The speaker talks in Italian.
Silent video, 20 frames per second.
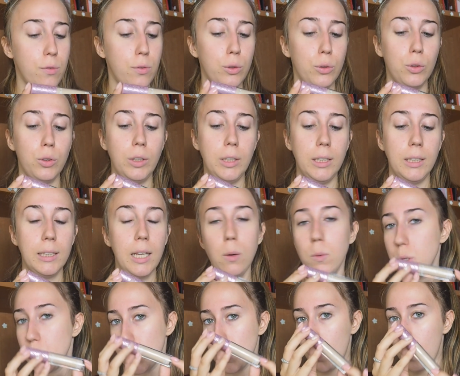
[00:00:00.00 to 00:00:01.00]
e fondotinta è
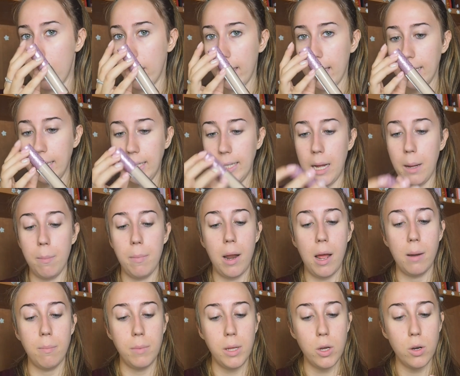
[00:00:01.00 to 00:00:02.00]
questo qua che è di
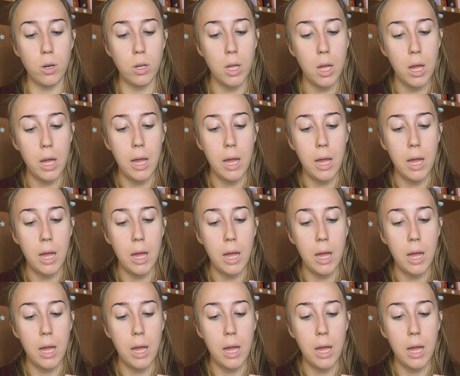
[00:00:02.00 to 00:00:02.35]
Nabla, il mio